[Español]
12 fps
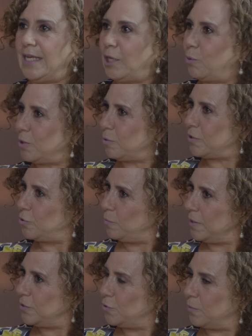Y cuando
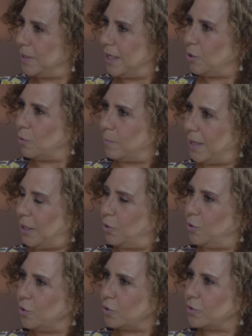asumes tu vida con
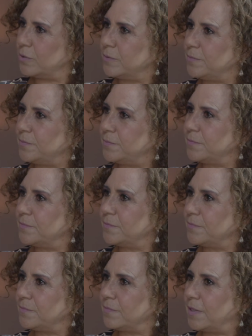valor,
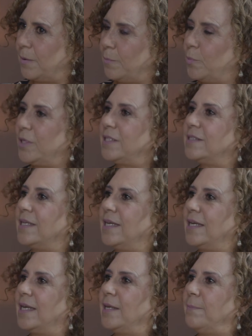puedes
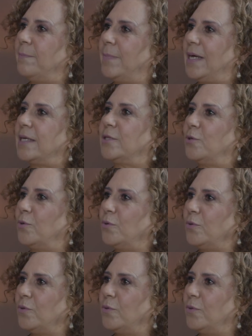tener el
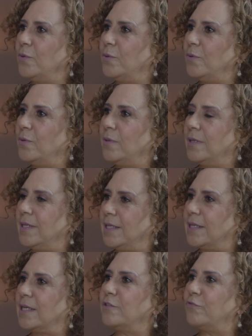impacto de
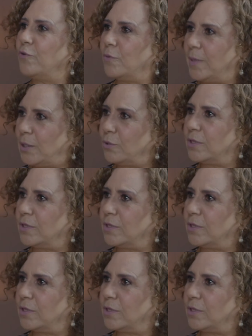transformar